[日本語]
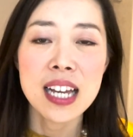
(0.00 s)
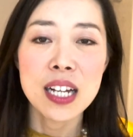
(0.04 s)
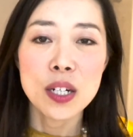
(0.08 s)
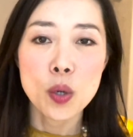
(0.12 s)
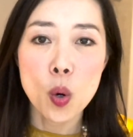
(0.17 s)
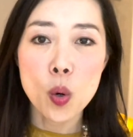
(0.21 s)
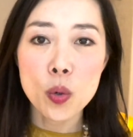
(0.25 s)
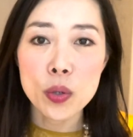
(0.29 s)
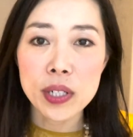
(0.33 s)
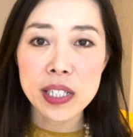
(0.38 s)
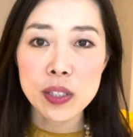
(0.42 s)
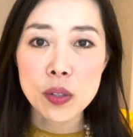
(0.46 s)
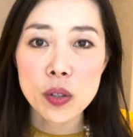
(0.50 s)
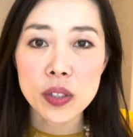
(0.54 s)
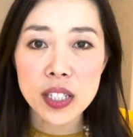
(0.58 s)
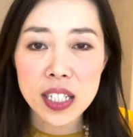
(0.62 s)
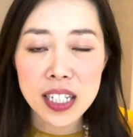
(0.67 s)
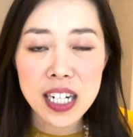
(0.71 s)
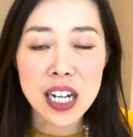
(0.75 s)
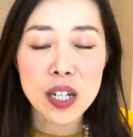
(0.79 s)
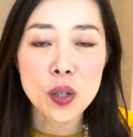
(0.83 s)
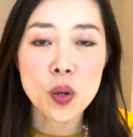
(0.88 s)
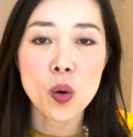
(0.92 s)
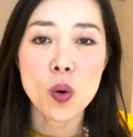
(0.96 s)
小売りのき
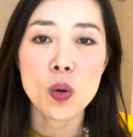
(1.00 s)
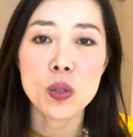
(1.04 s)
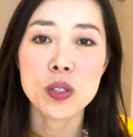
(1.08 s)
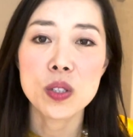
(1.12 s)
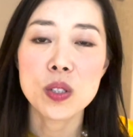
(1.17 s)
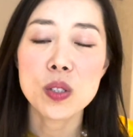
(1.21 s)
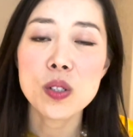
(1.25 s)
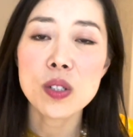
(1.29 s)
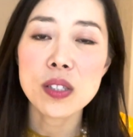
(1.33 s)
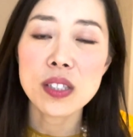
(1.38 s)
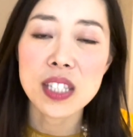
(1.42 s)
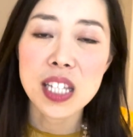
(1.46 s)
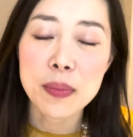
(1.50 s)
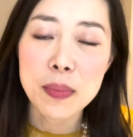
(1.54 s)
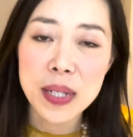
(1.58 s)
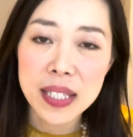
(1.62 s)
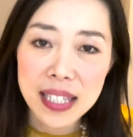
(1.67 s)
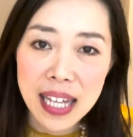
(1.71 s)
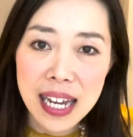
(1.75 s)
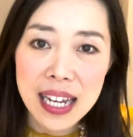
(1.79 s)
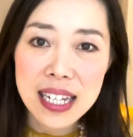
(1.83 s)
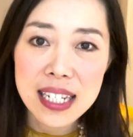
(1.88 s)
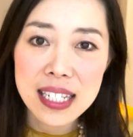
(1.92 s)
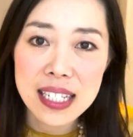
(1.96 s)
な粉を作ってみ
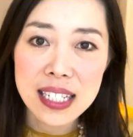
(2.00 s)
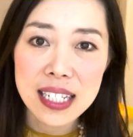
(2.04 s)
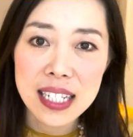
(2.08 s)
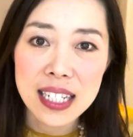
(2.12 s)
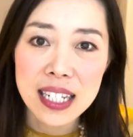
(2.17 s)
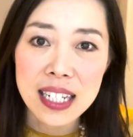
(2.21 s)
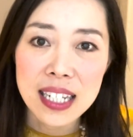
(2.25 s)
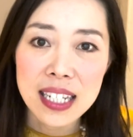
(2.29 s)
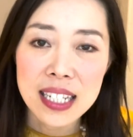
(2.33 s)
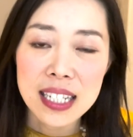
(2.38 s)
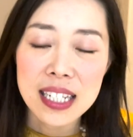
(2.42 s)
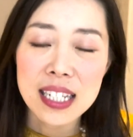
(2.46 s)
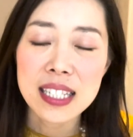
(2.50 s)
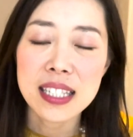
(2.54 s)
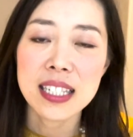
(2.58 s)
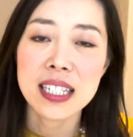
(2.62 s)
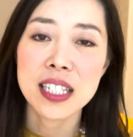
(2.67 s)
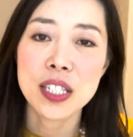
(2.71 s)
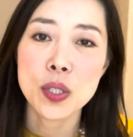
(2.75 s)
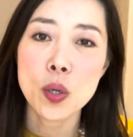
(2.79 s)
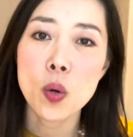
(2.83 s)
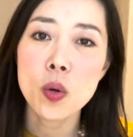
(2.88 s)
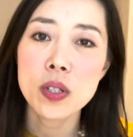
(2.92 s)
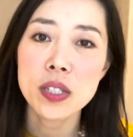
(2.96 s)
たいし一
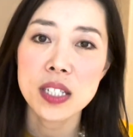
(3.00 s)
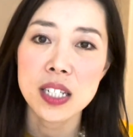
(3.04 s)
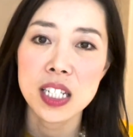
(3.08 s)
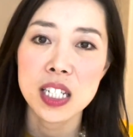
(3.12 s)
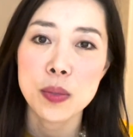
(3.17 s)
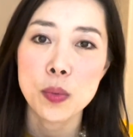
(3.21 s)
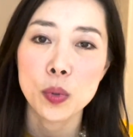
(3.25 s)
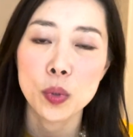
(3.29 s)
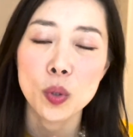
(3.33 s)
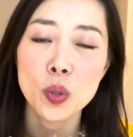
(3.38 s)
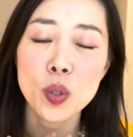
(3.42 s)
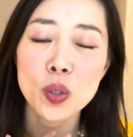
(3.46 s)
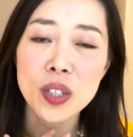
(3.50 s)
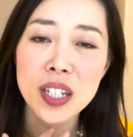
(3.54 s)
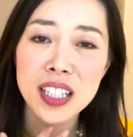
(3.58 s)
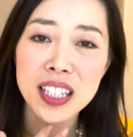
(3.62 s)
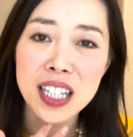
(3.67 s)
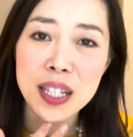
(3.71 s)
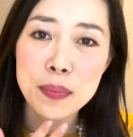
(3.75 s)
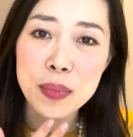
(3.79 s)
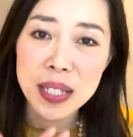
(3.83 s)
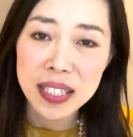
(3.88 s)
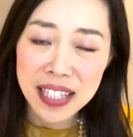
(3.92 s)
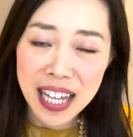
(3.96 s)
消費者にも届け
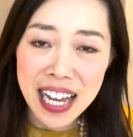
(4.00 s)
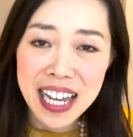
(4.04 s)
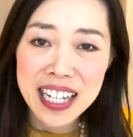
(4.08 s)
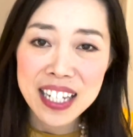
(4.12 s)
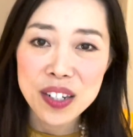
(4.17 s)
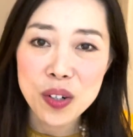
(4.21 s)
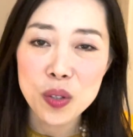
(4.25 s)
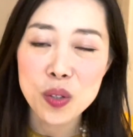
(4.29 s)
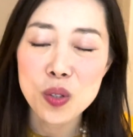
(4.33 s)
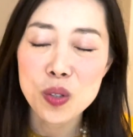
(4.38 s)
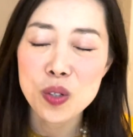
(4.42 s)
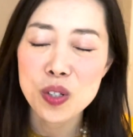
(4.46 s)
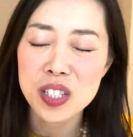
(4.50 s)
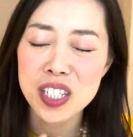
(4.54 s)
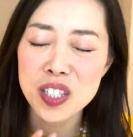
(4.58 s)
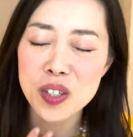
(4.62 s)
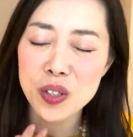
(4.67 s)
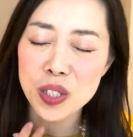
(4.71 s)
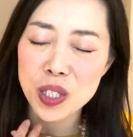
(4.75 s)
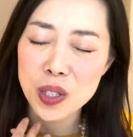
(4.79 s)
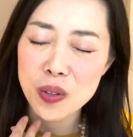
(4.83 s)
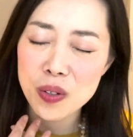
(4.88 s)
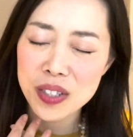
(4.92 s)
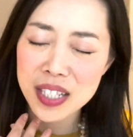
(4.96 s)
てみたいこの口ど
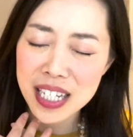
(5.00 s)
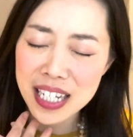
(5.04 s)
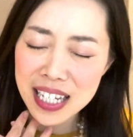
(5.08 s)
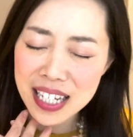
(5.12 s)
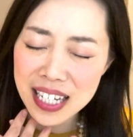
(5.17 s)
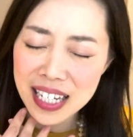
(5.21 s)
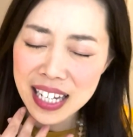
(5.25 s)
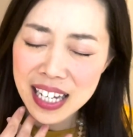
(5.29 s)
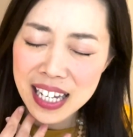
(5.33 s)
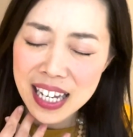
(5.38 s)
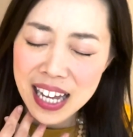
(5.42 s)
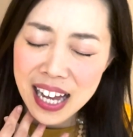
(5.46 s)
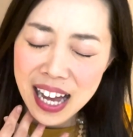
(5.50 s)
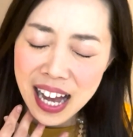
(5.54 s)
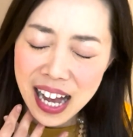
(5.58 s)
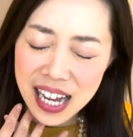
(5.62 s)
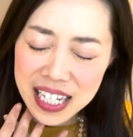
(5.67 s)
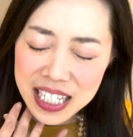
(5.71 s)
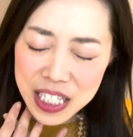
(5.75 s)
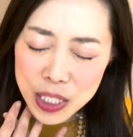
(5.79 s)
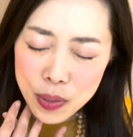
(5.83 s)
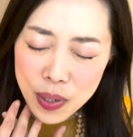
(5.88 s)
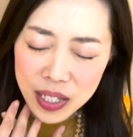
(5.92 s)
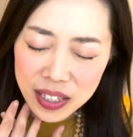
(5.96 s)
けをぜひ
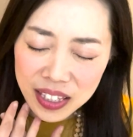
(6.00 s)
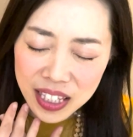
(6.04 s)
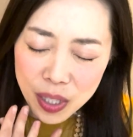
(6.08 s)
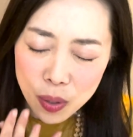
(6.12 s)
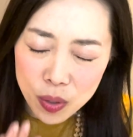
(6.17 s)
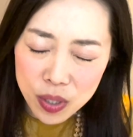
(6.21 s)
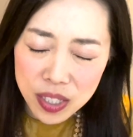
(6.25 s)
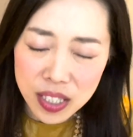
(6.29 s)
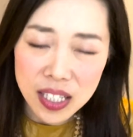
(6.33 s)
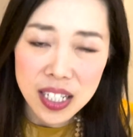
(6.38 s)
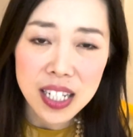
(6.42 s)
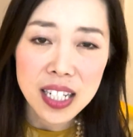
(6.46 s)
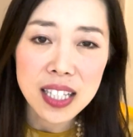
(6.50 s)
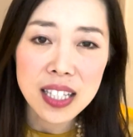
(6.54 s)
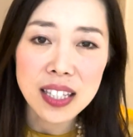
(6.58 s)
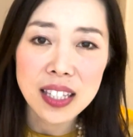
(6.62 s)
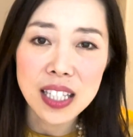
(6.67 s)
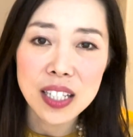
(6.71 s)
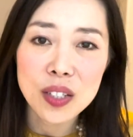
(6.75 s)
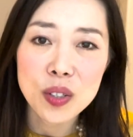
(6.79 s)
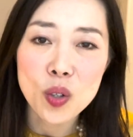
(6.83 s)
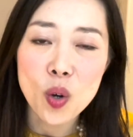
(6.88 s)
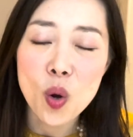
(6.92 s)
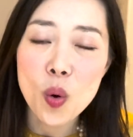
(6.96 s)
味わってほしいっ
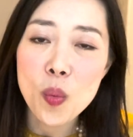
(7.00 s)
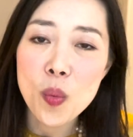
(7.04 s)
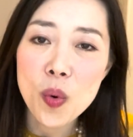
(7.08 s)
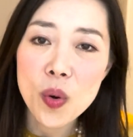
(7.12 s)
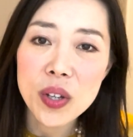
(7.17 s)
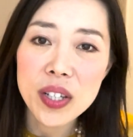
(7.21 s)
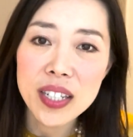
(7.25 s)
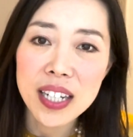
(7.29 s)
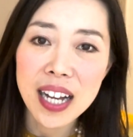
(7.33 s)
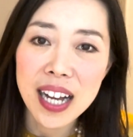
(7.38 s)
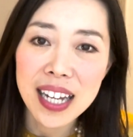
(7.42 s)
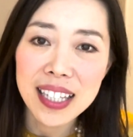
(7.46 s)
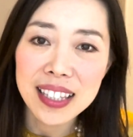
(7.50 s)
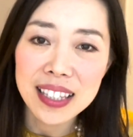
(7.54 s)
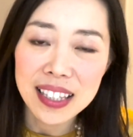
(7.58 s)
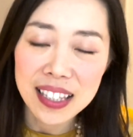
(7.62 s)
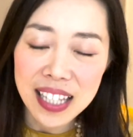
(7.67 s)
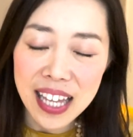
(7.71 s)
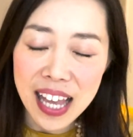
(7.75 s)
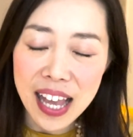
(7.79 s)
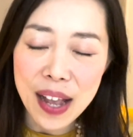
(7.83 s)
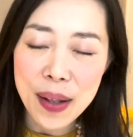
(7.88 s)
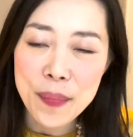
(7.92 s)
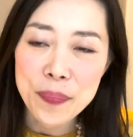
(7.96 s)
ていう思いがあっ
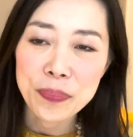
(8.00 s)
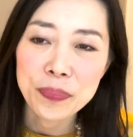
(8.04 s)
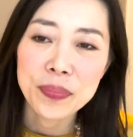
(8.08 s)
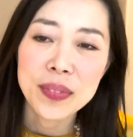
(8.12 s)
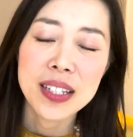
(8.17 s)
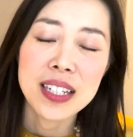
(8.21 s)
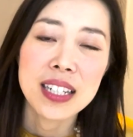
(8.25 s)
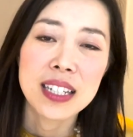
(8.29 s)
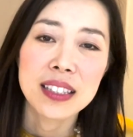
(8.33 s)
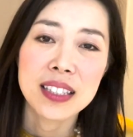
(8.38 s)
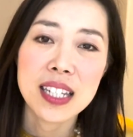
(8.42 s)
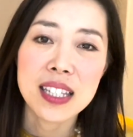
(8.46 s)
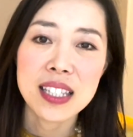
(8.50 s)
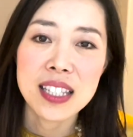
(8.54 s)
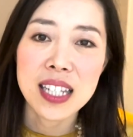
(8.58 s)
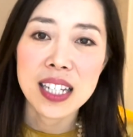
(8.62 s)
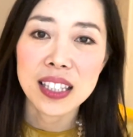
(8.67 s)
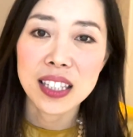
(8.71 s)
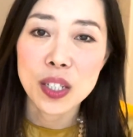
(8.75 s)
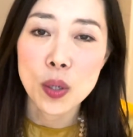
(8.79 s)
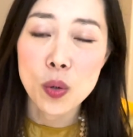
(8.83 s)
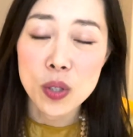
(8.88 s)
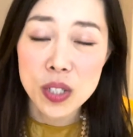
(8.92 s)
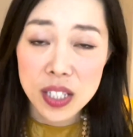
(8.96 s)
て手
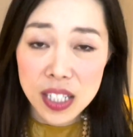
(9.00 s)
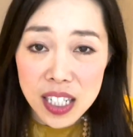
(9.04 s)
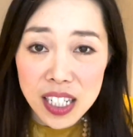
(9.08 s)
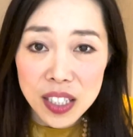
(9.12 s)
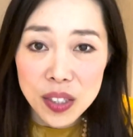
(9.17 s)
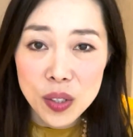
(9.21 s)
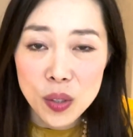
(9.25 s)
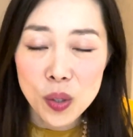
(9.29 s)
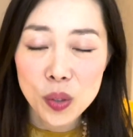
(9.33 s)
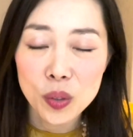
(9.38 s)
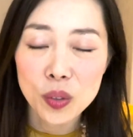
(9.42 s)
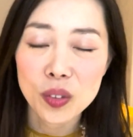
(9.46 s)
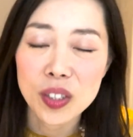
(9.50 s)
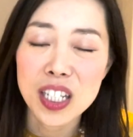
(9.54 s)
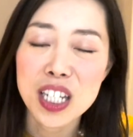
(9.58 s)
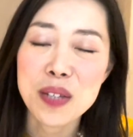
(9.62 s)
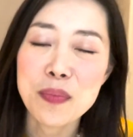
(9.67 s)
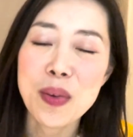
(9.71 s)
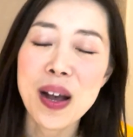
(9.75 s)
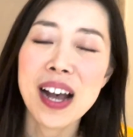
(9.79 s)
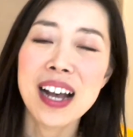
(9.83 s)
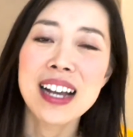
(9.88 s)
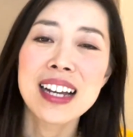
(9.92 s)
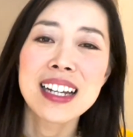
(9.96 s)
伝ってほしいということで
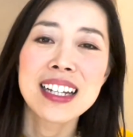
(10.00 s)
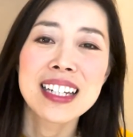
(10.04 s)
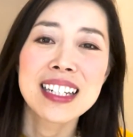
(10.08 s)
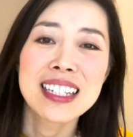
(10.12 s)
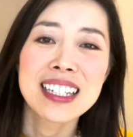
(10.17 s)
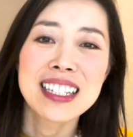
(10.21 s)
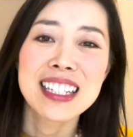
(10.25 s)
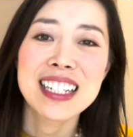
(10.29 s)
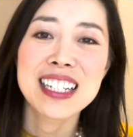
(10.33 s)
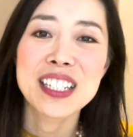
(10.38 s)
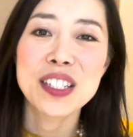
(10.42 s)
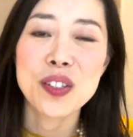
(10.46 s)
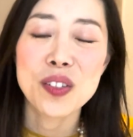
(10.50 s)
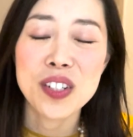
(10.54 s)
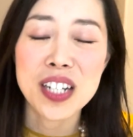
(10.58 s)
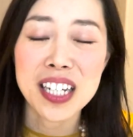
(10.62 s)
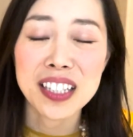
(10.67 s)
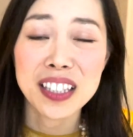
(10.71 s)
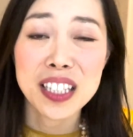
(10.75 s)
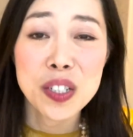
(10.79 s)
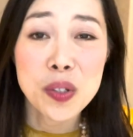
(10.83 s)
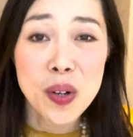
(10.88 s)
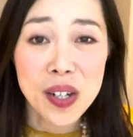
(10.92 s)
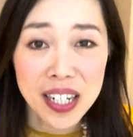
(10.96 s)
今一緒にやっ
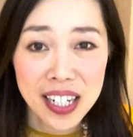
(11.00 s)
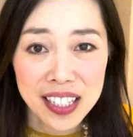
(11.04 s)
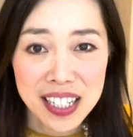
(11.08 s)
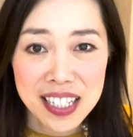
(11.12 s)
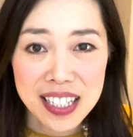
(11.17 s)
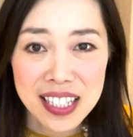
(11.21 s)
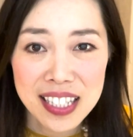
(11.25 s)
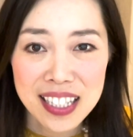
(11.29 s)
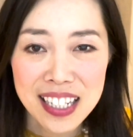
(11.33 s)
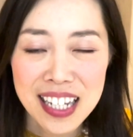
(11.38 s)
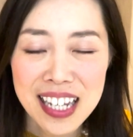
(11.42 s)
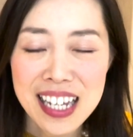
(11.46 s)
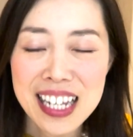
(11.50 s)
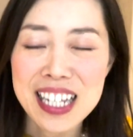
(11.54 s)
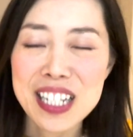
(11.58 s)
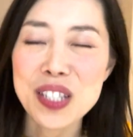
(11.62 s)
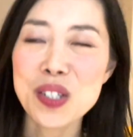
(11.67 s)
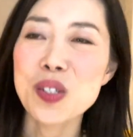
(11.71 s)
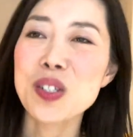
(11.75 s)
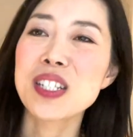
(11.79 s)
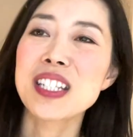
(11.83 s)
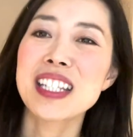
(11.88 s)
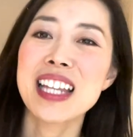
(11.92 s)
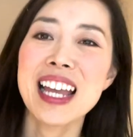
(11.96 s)
てるわけです
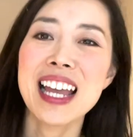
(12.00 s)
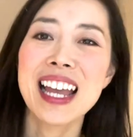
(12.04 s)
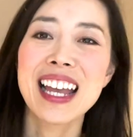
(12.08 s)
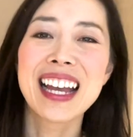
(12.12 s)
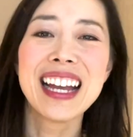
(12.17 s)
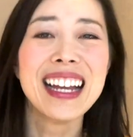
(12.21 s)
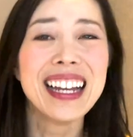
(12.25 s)
そして